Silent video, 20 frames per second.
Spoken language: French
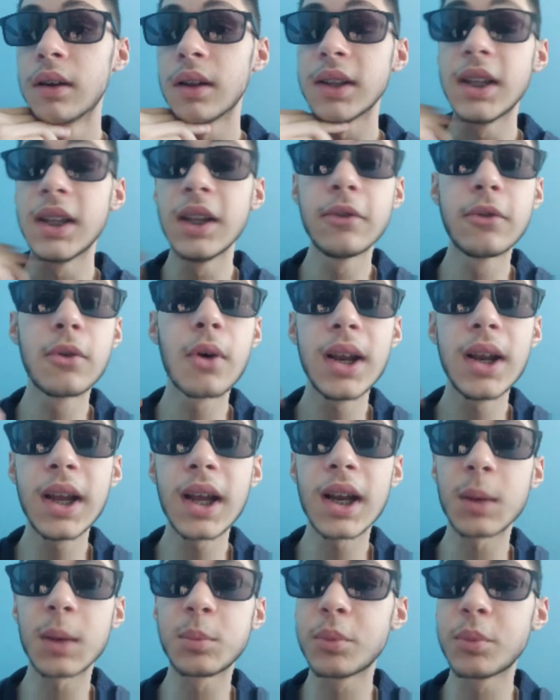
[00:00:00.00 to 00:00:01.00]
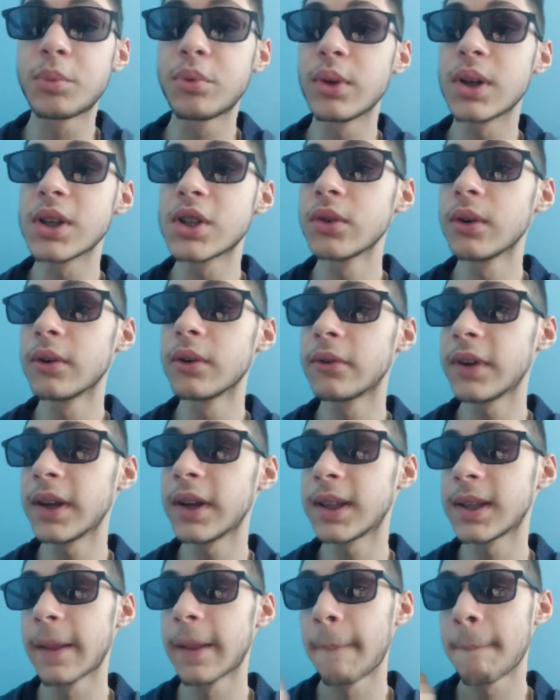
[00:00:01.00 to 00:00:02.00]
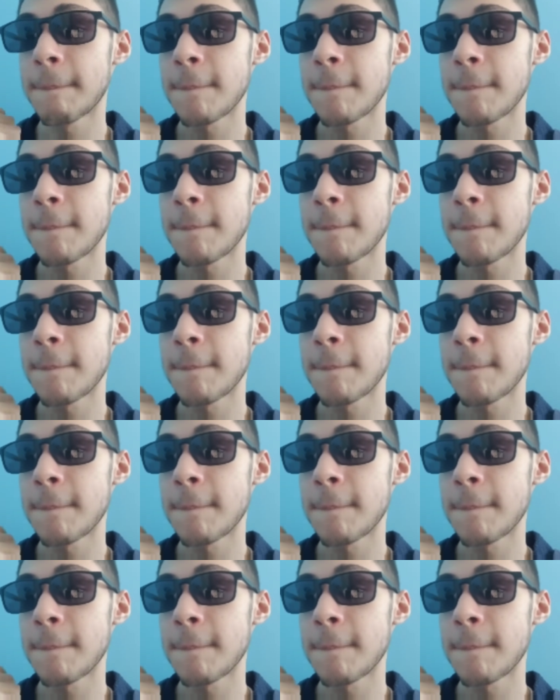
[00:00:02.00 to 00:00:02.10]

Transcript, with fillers: dévoilé à la population en fait.